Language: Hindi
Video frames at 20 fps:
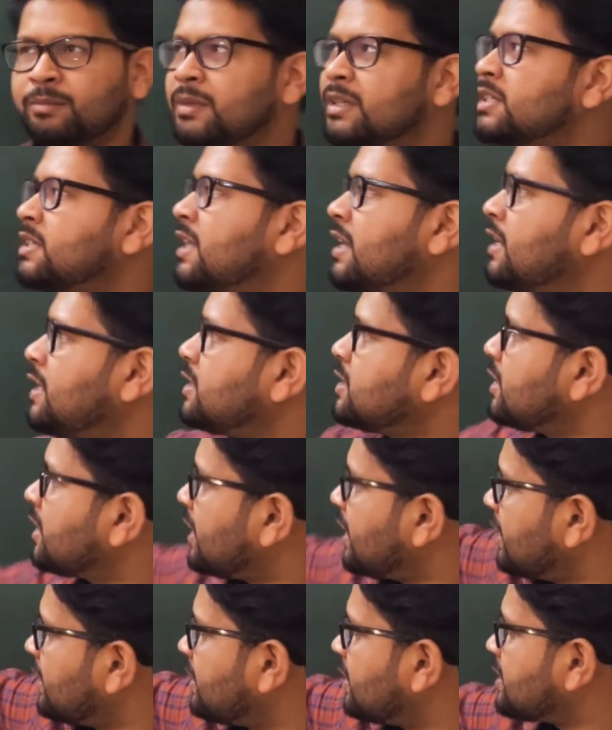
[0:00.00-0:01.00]
नंबर्स देंगे
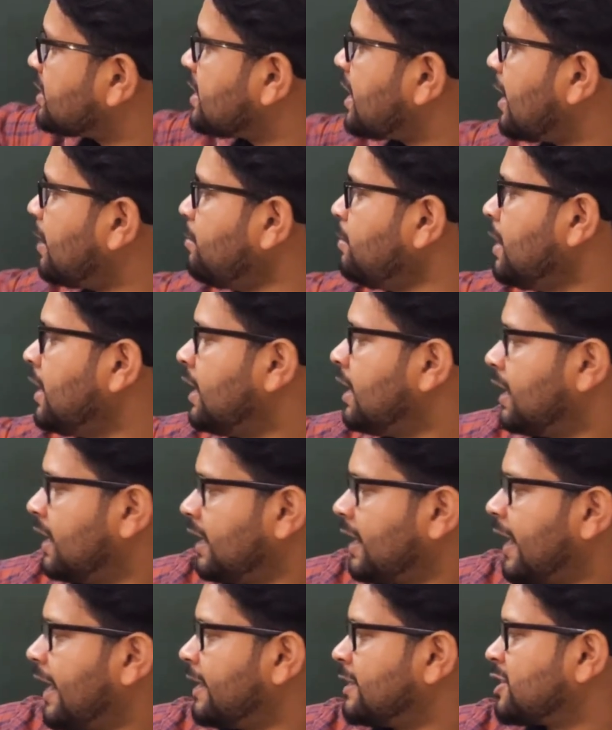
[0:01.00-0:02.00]
जिनके अंदर से आप
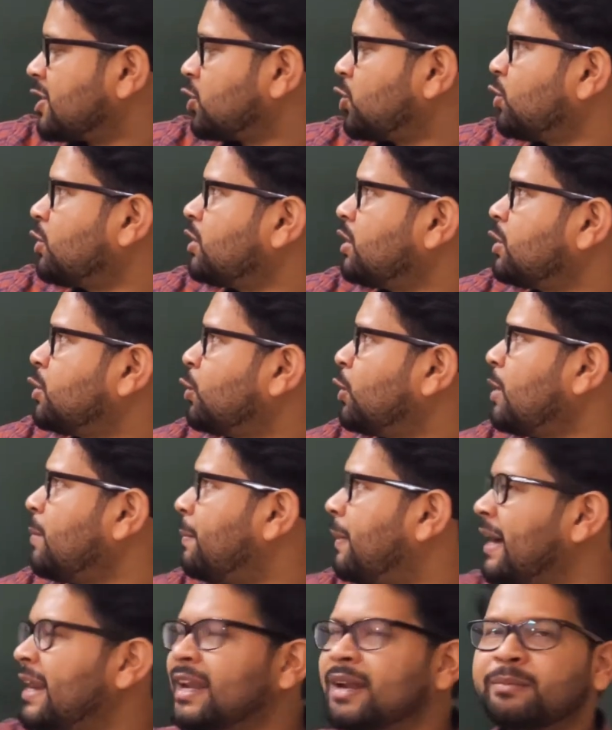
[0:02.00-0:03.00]
निकाल सकते हो क्योंकि
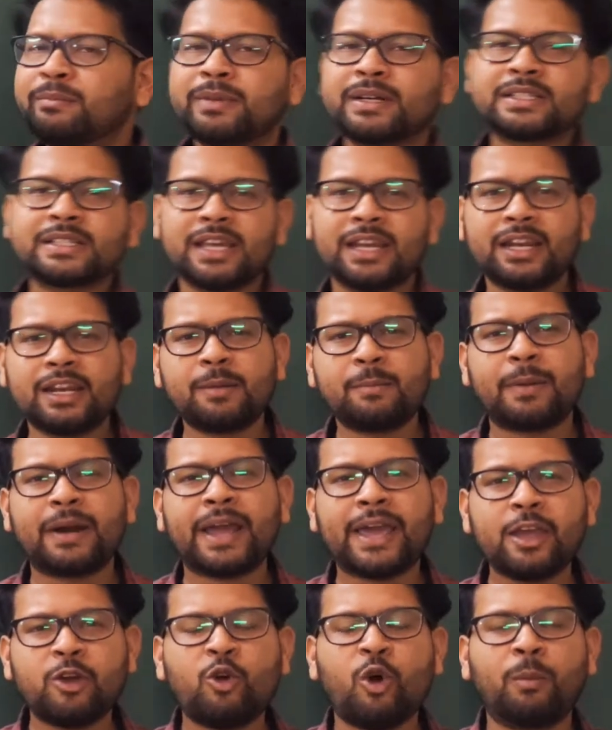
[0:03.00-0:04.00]
बड़े नंबर्स के लिए ना
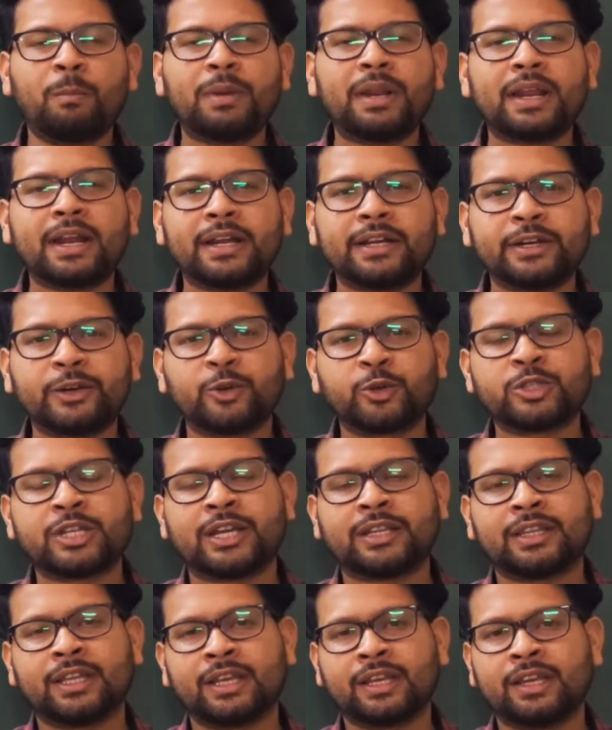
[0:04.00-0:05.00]
बड़ा ही कॉम्प्लिकेटेड हो
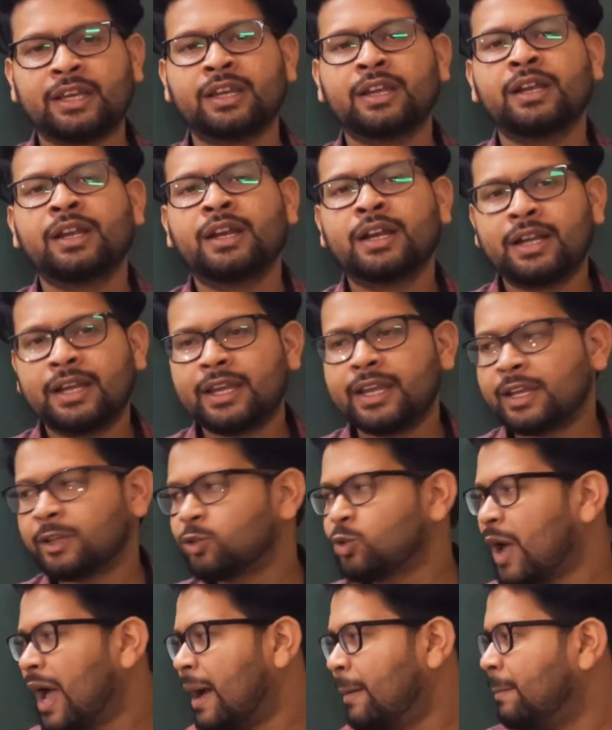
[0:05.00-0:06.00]
जाता है ये ठीक है
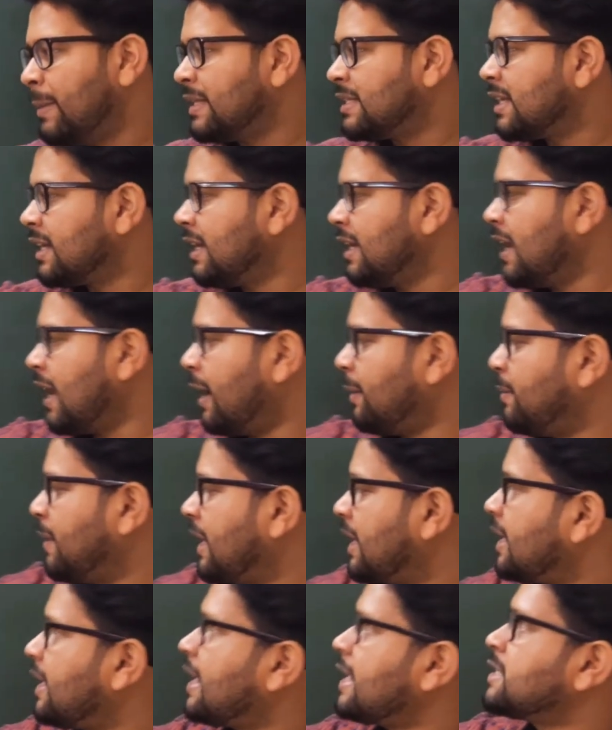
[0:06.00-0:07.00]
तो आप बेसिकली अब
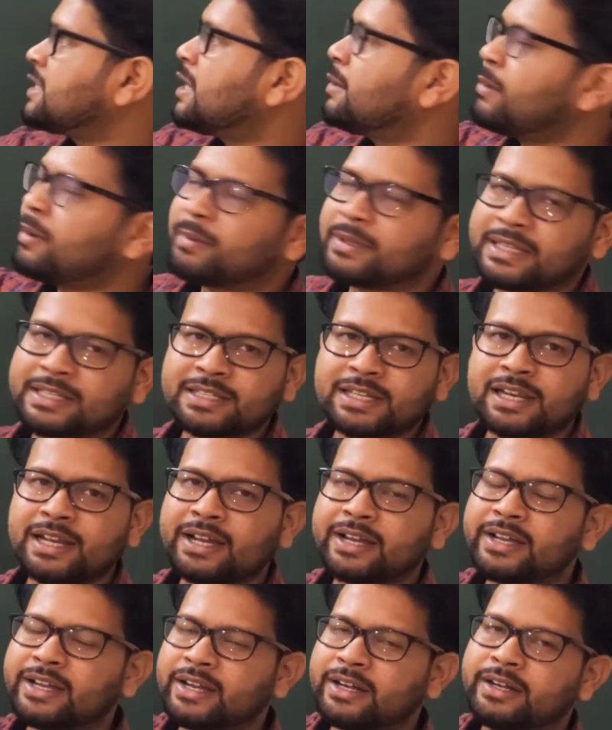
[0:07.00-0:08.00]
देखिए कैसे हमें पता
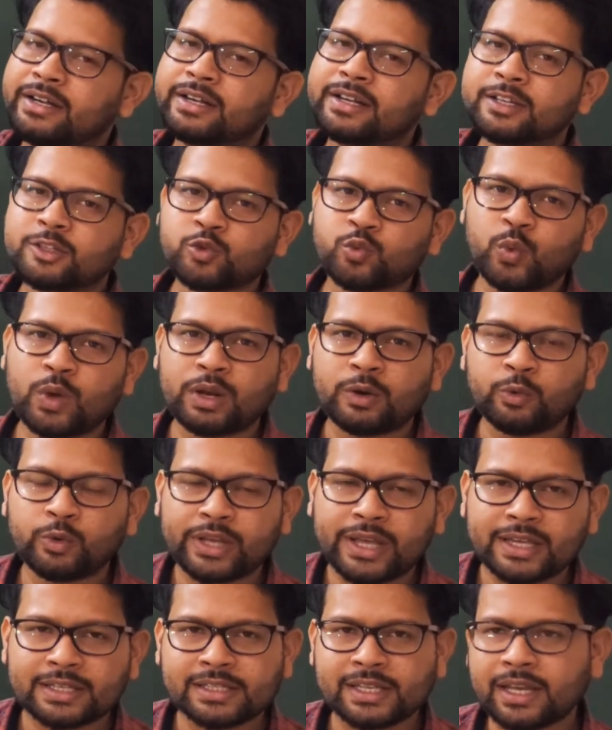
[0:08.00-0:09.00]
चलेगा कि हंड्रेड का स्क्वायर रूट
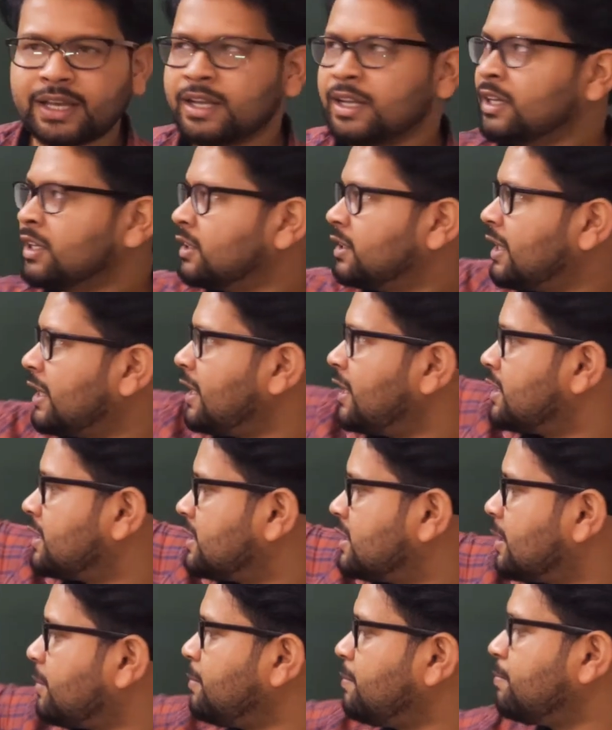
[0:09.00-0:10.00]
कैसा है
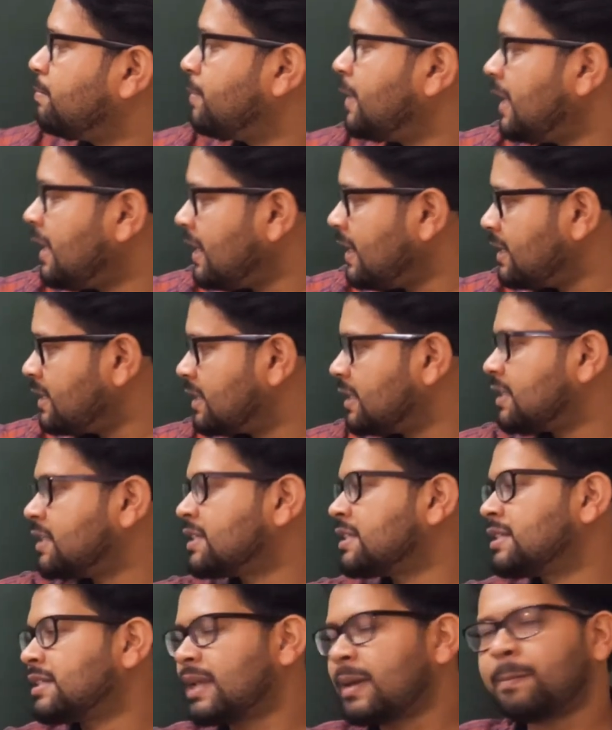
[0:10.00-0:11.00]
देखिए जब भी जिस
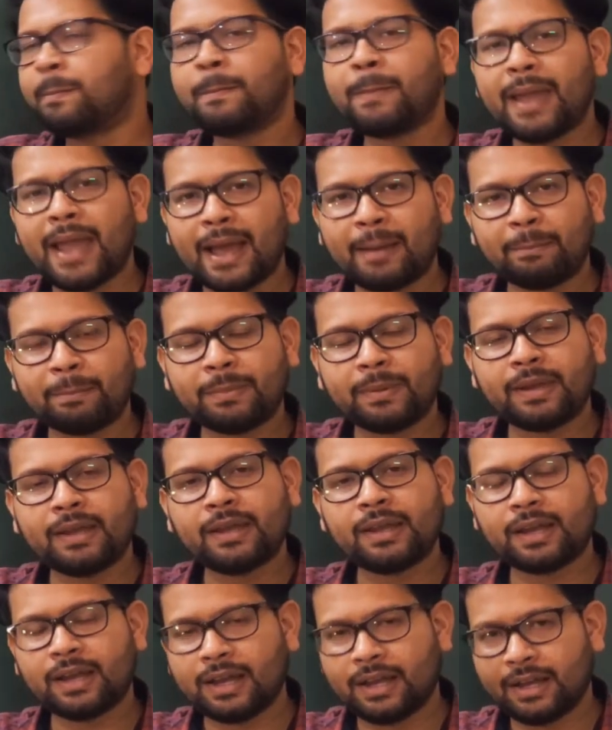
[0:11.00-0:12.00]
स्टेप पे आप पे